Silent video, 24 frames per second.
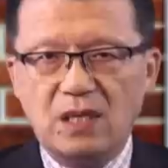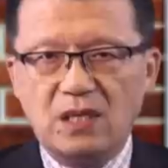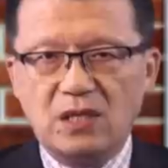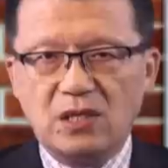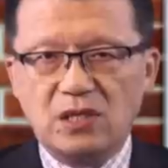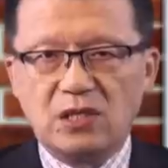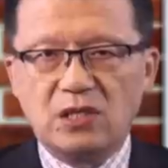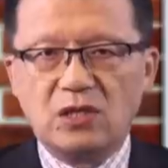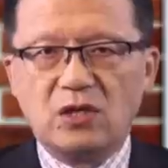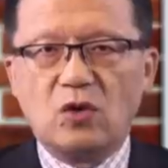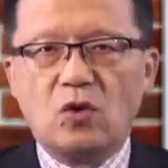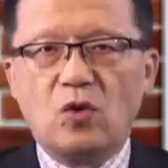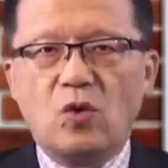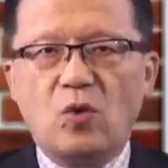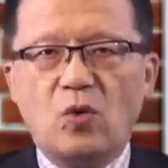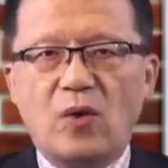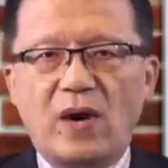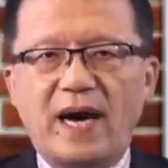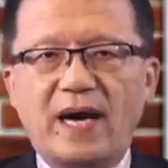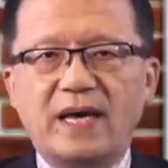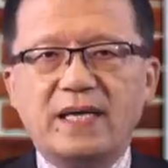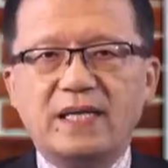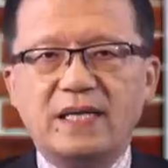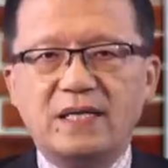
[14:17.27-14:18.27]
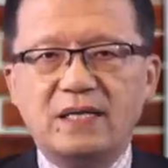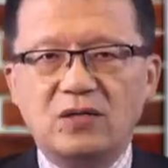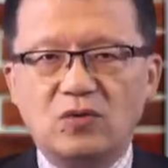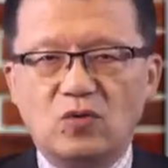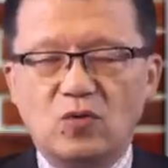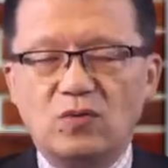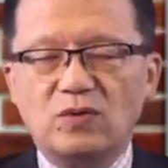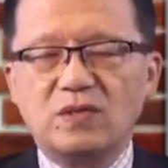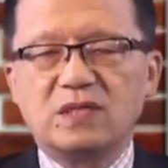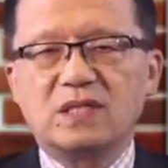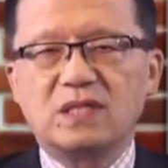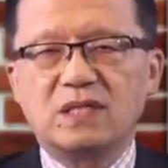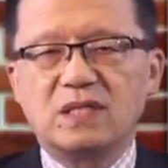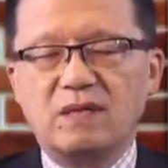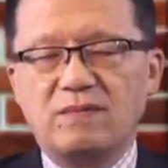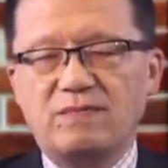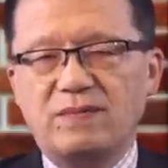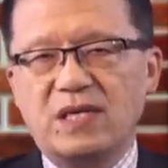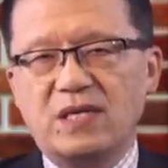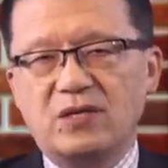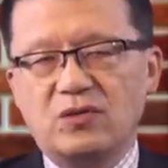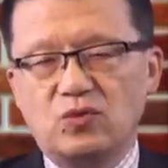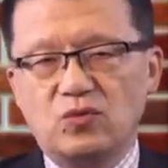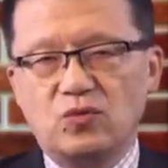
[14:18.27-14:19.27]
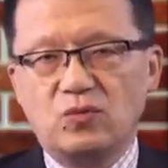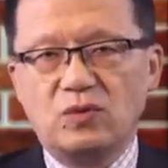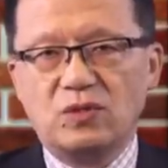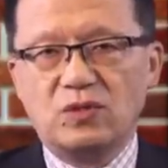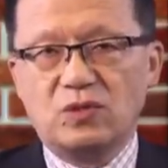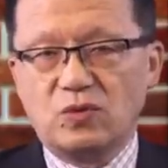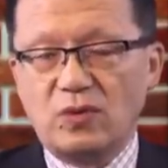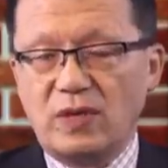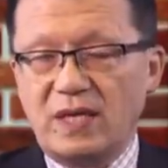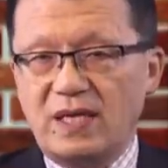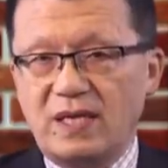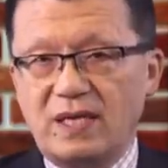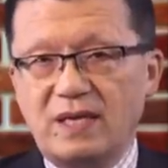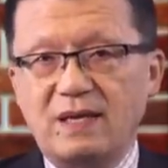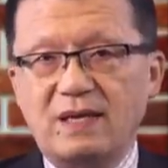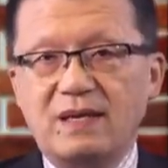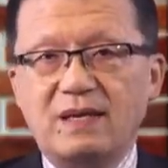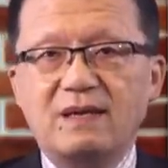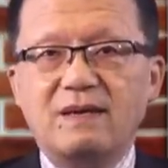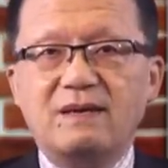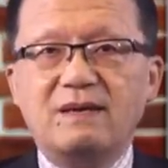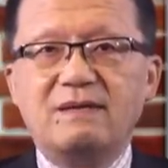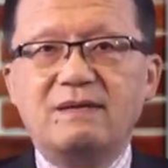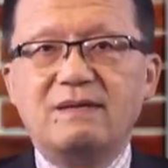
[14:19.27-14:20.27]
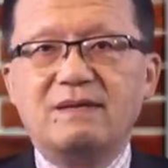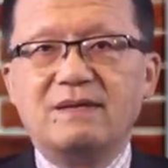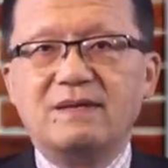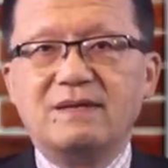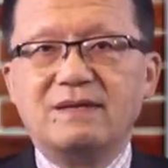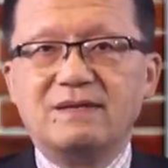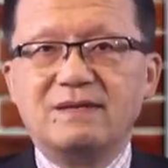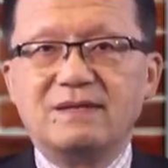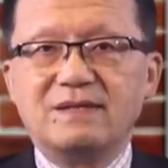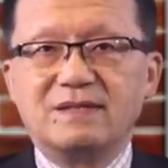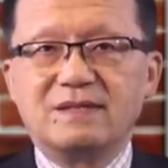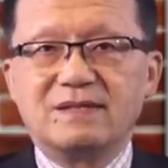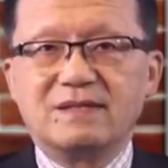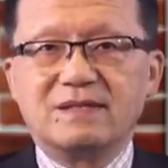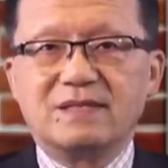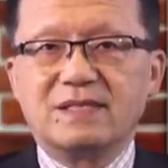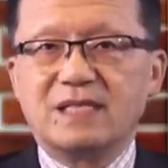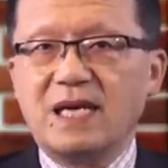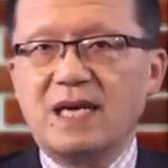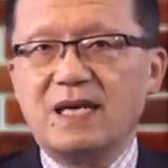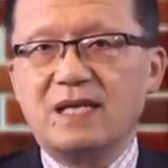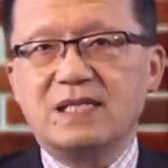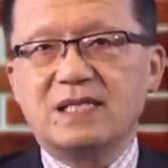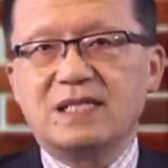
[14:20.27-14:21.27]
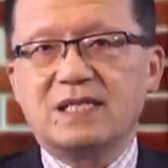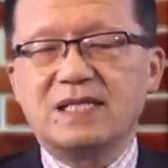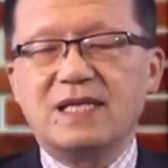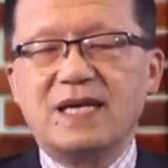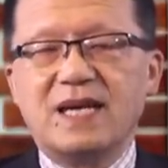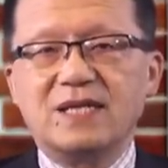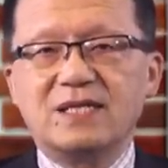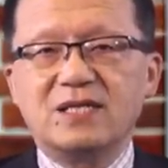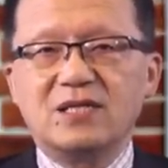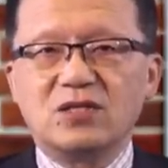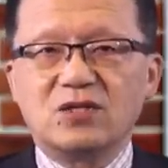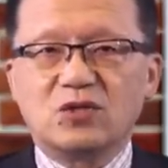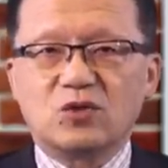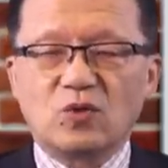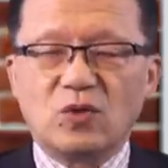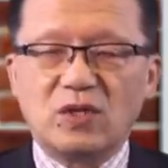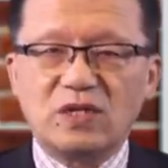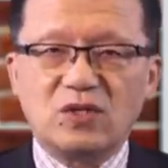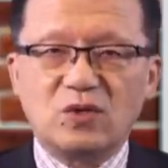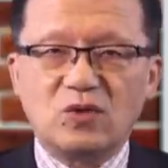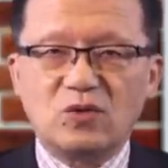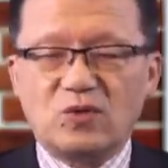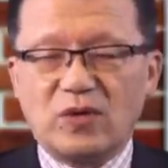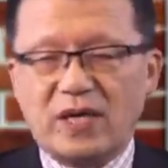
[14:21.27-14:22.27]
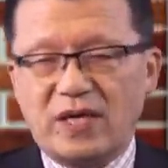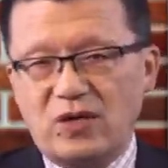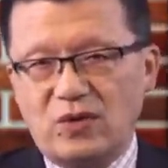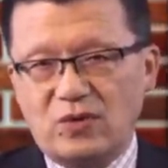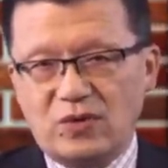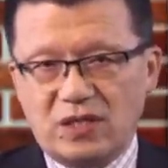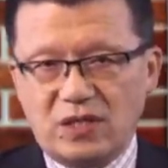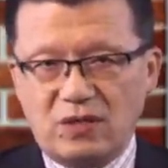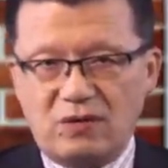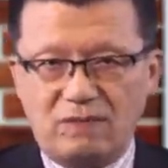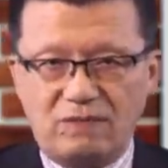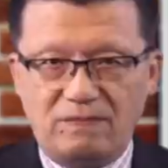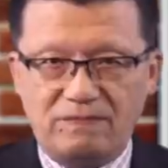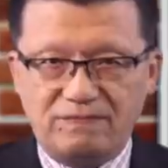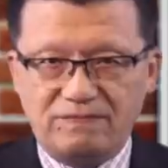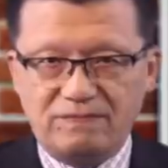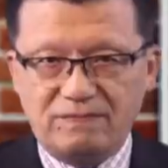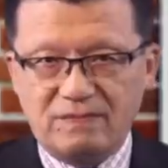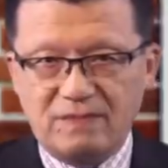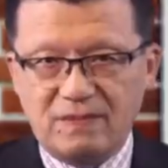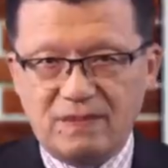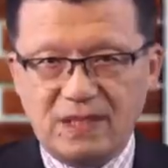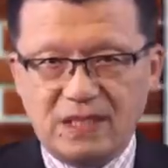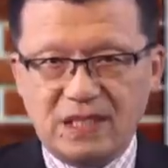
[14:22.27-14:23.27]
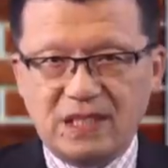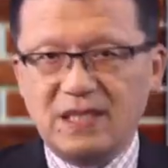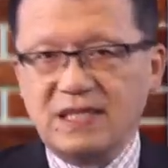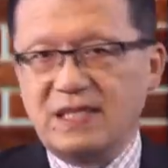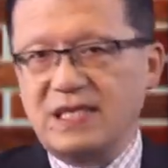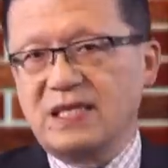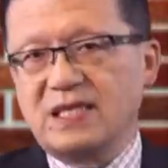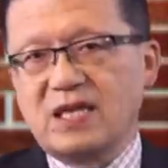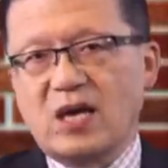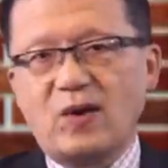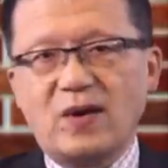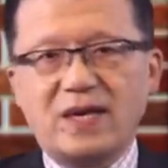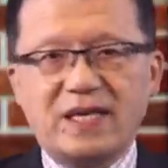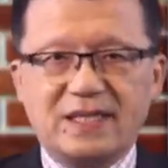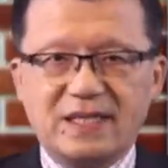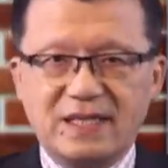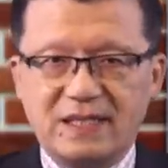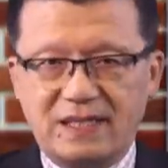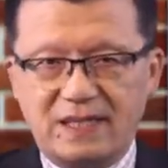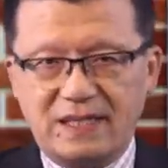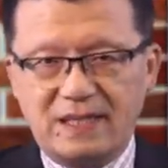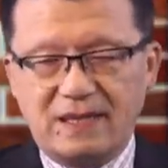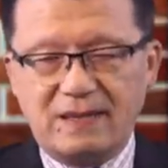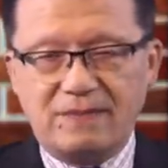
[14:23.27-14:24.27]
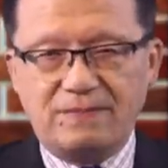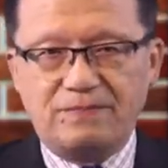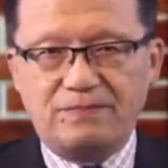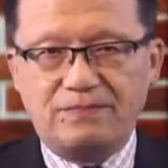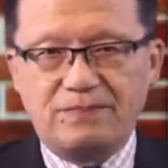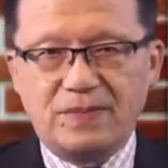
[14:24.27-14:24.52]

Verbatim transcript: 是华英公司的秘书，所以这个实际上是左手转右手，自己倒给自己了。